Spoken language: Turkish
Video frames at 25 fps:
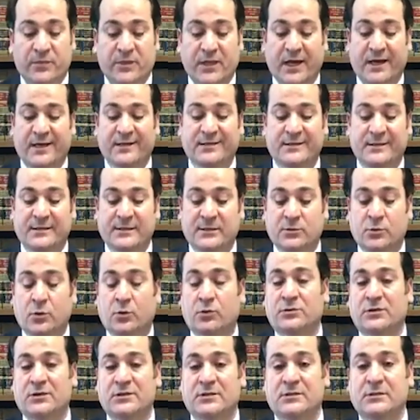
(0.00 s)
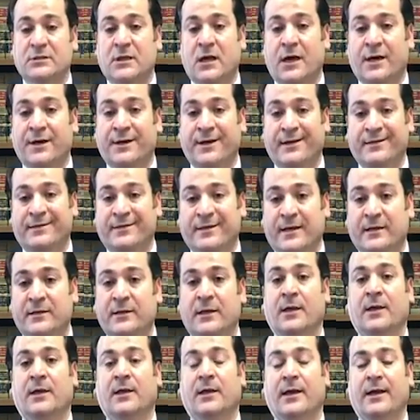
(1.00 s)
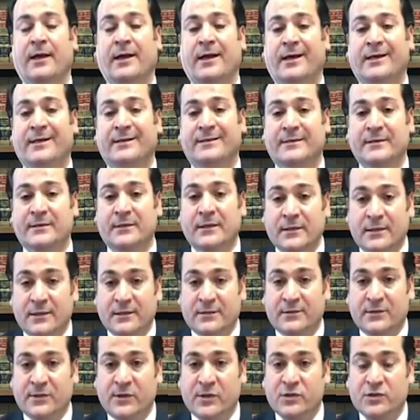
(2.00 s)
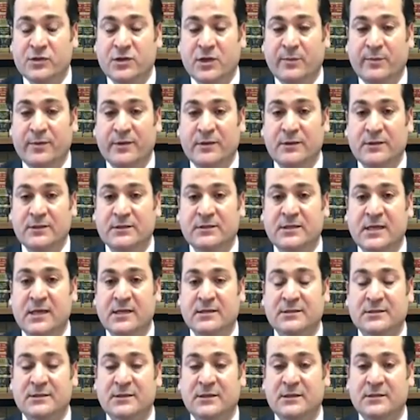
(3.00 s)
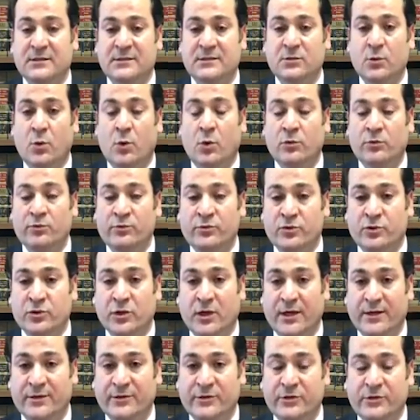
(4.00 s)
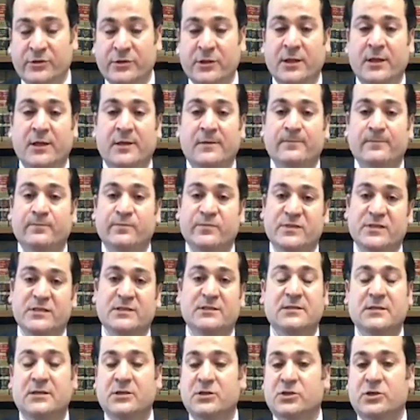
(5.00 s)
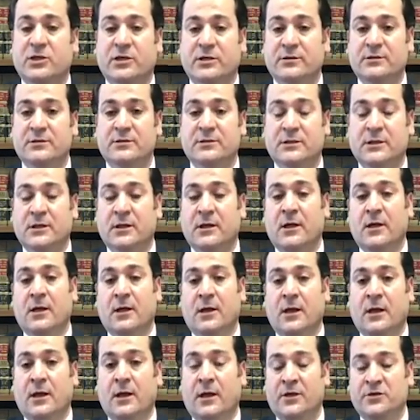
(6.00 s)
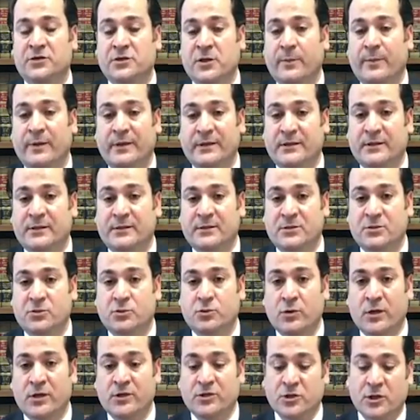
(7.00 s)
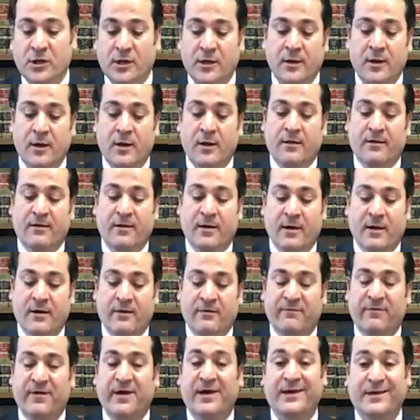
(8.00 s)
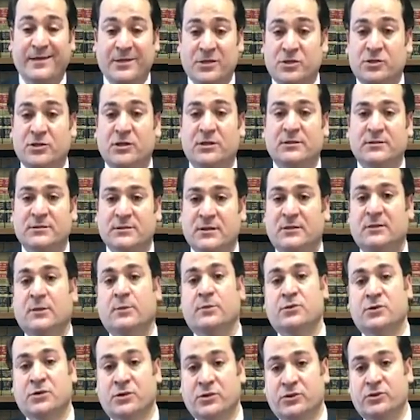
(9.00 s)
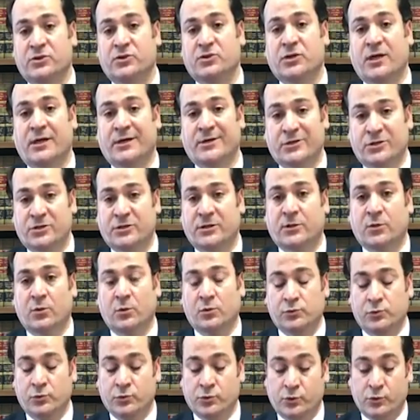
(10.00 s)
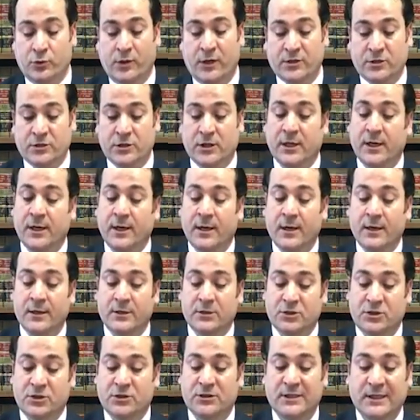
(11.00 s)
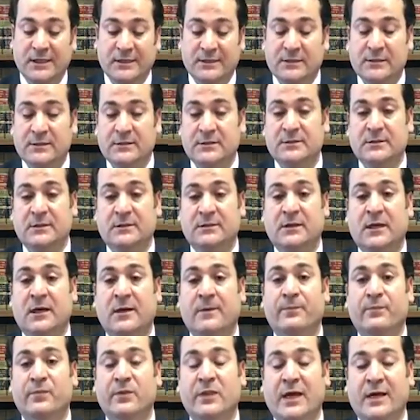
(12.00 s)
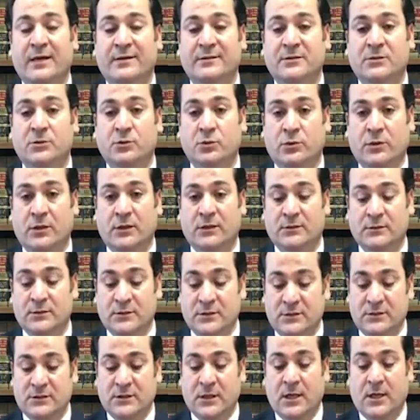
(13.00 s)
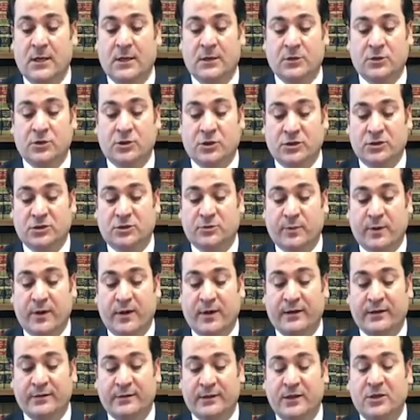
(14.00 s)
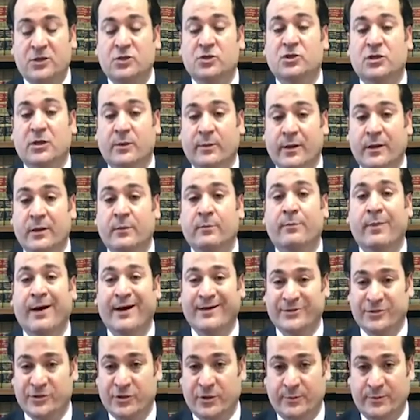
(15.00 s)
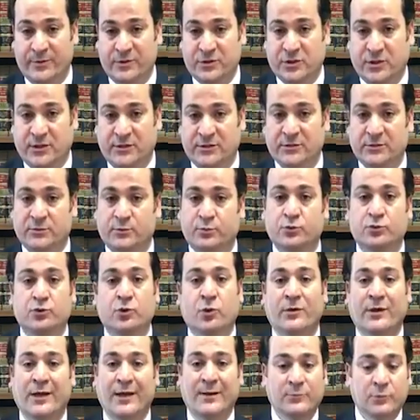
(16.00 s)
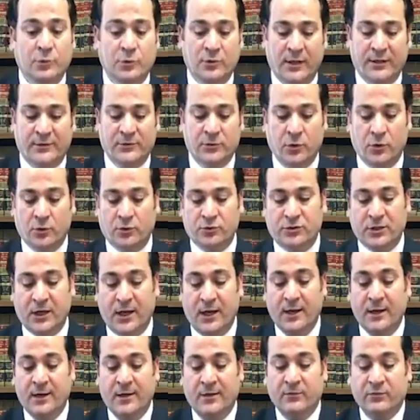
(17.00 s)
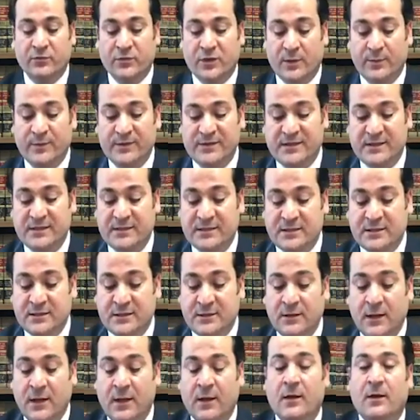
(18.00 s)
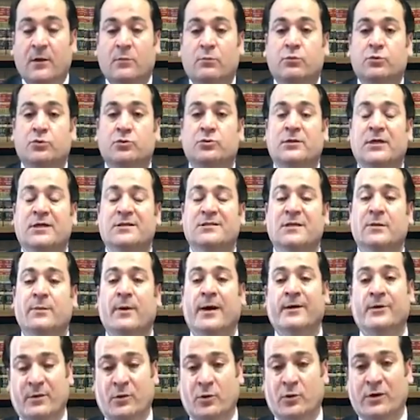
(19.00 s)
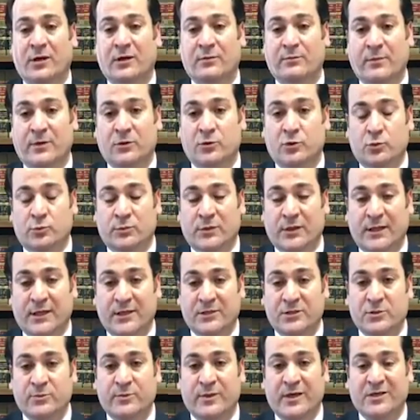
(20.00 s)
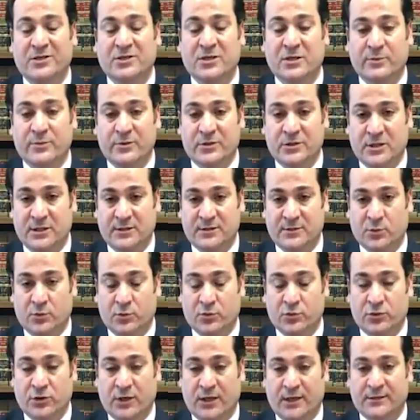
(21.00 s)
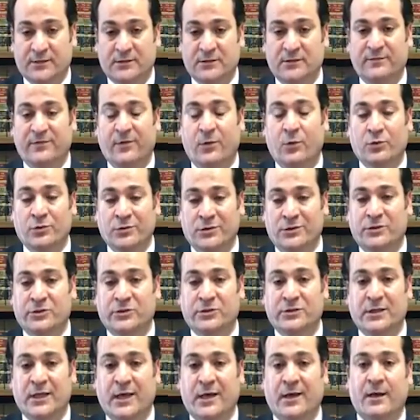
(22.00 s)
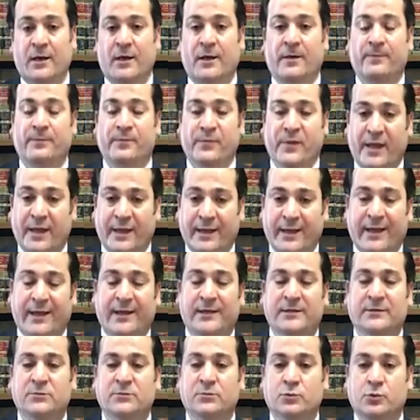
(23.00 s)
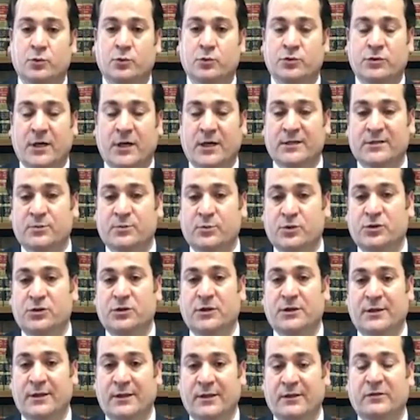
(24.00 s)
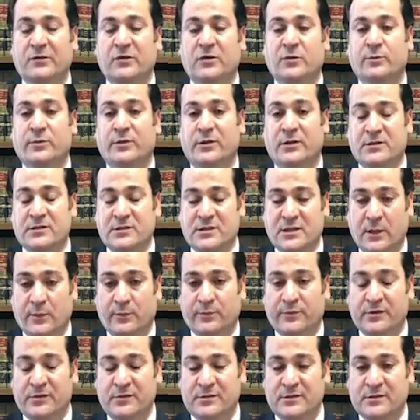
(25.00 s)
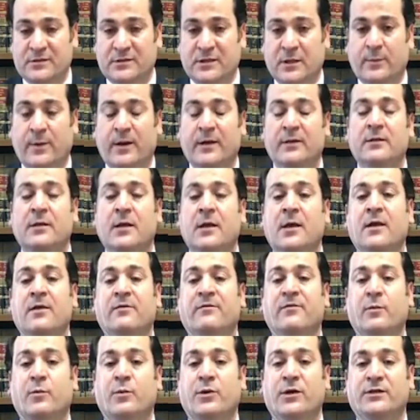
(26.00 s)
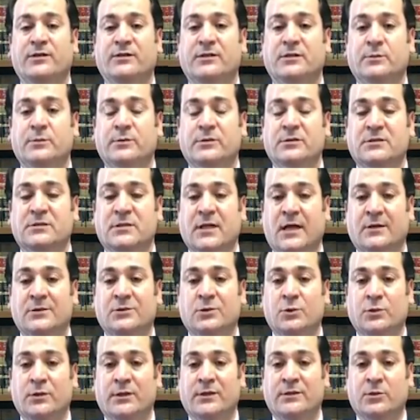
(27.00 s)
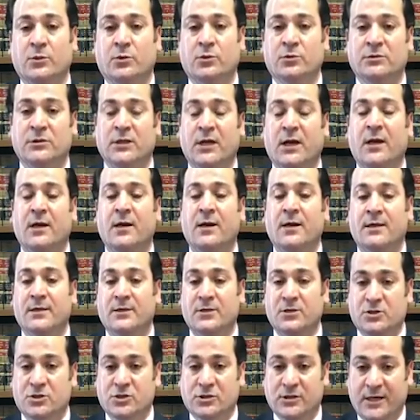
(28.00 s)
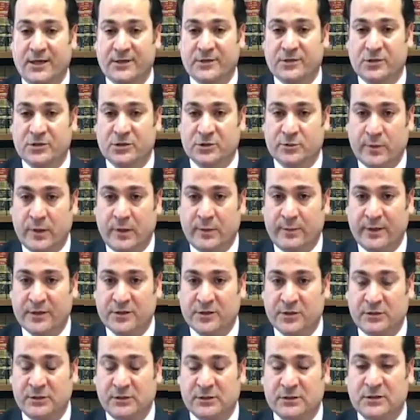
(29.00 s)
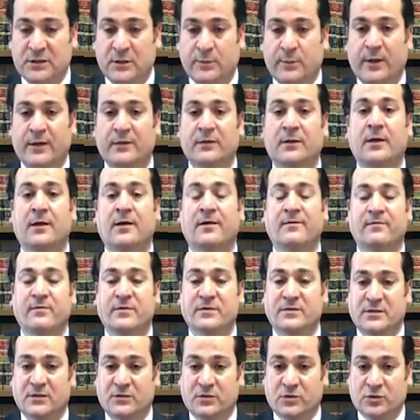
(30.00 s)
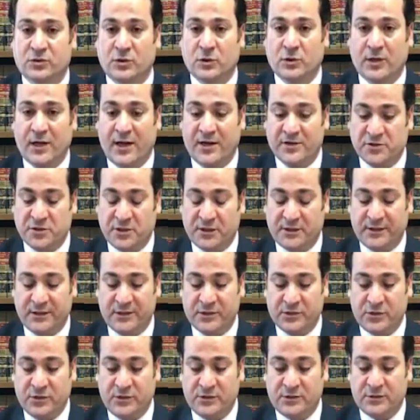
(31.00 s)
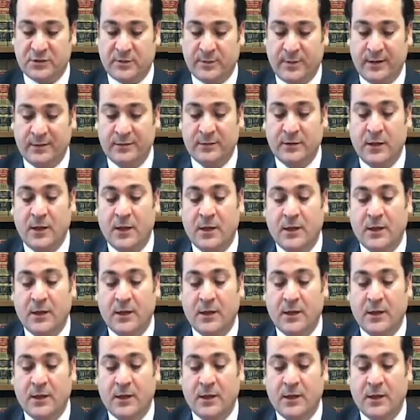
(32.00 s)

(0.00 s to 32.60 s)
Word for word: Terzilik noktası da ayrıyeten eyaletin gerektireceği bir lisans izin olmayacağı için siz iş yerinizi e, açabildiğiniz sürece e, ve iş yerinizde tabii çalışacak kişiler olduğu sürece şirketiniz ya da terzi dükkanınız çalışmaya ya da işlemeye başlayabilecektir. Burada önemli olan nokta tabii sizin bunu ne zaman yönetme durumuna geçip geçemeyeceğiniz olacaktır ve onun için de eğer kuracağınız bu işlerine yatırımınızı yaptığınız zaman ve bu yatırımınızdan dolayı da orada işçiler çalışmaya başladığı zaman ve satışlar gerçekleştiği zaman